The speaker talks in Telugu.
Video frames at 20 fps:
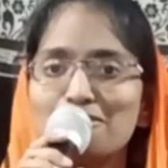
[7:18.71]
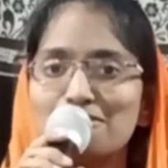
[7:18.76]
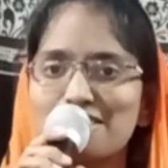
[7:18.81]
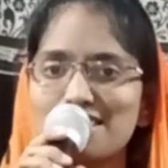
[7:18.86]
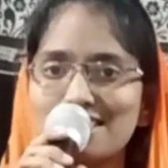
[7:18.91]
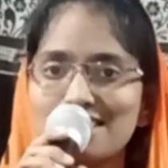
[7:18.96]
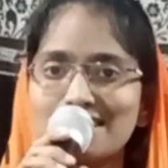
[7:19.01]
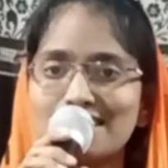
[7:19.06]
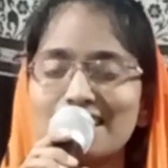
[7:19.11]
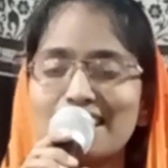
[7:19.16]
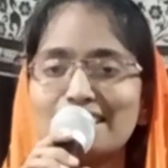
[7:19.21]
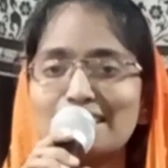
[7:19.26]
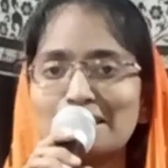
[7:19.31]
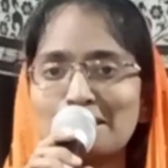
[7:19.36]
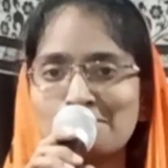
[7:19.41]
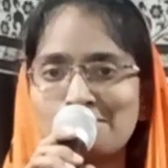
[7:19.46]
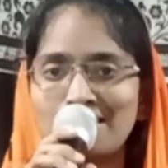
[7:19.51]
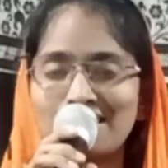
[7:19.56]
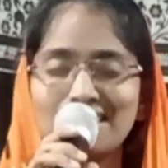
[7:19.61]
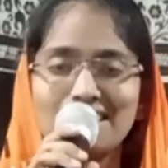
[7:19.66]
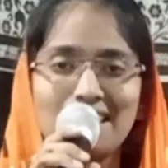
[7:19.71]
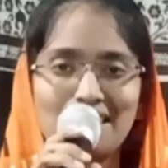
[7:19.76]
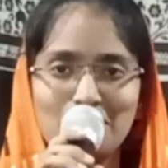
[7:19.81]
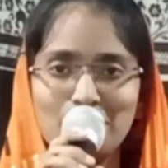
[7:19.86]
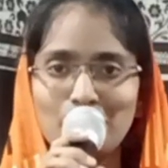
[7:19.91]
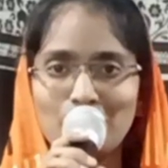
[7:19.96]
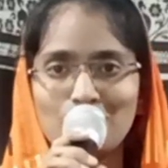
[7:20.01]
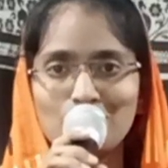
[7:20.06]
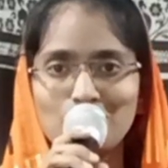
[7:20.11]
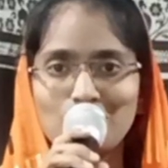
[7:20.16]
ఫస్ట్గా నిలబెట్టి
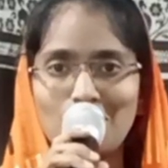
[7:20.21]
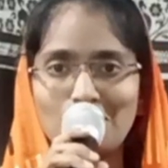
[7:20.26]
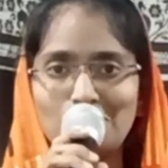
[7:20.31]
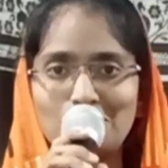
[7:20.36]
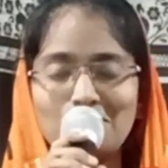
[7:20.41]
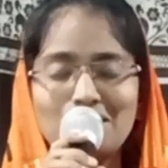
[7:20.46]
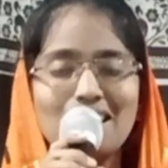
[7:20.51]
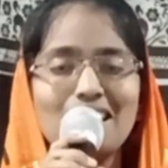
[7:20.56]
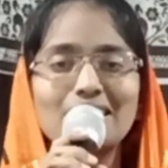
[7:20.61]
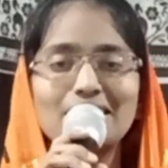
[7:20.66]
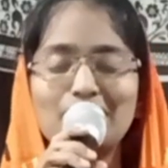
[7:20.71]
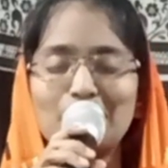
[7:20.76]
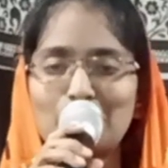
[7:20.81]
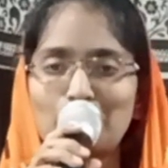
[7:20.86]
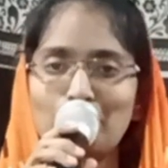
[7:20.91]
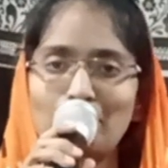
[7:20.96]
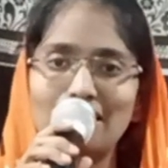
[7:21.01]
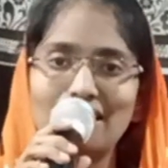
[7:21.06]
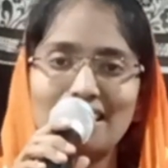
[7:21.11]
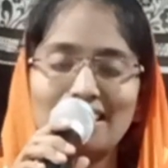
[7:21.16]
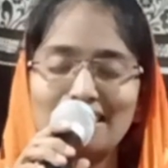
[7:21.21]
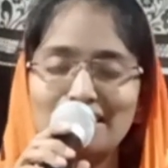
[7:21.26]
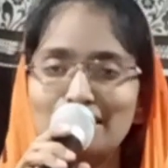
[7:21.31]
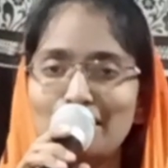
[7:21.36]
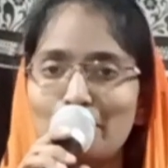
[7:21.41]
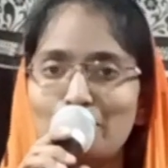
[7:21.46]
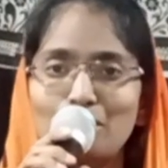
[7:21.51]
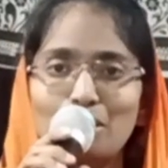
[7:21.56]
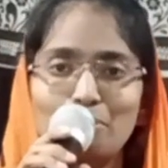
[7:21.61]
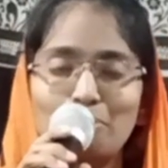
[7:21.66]
గనపరిచాడు తన బిడ్డల్ని
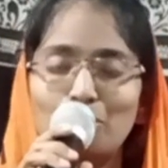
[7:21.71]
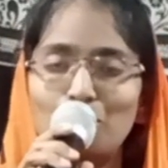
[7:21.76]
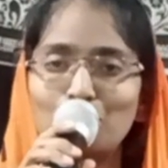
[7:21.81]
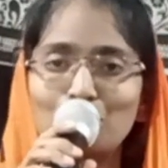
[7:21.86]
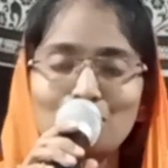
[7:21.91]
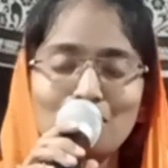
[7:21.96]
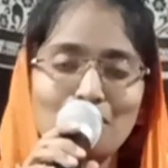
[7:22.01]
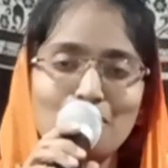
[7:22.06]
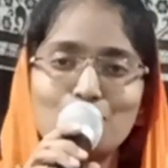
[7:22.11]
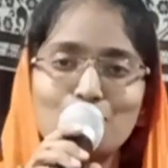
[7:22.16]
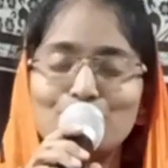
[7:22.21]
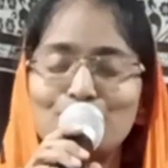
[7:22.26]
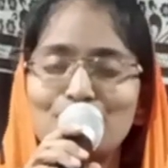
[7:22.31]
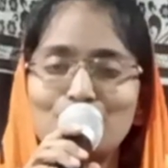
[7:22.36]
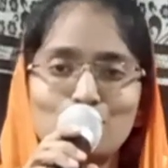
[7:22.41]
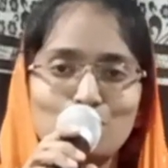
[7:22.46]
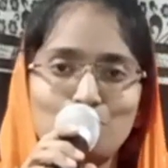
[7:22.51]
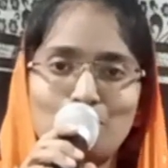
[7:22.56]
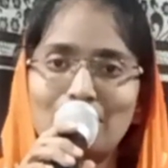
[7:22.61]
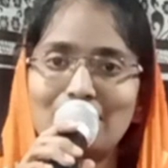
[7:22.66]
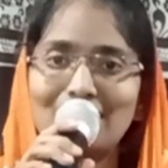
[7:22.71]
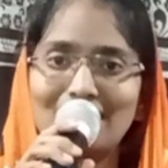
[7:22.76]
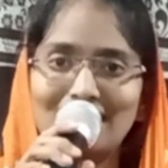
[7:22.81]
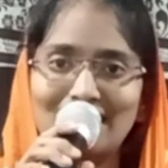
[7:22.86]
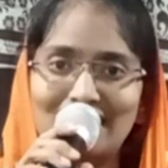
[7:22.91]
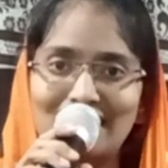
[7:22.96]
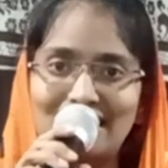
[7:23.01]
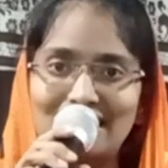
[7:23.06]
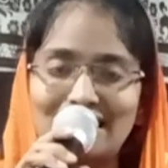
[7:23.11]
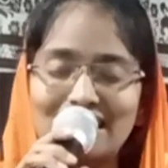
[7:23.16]
దేవుడు ఎప్పుడు
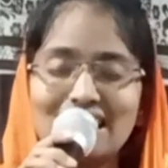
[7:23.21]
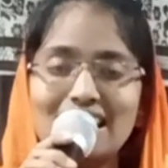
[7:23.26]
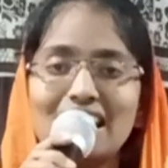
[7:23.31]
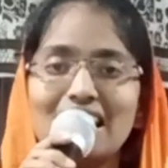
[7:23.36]
విడిచిపెట్టాడండి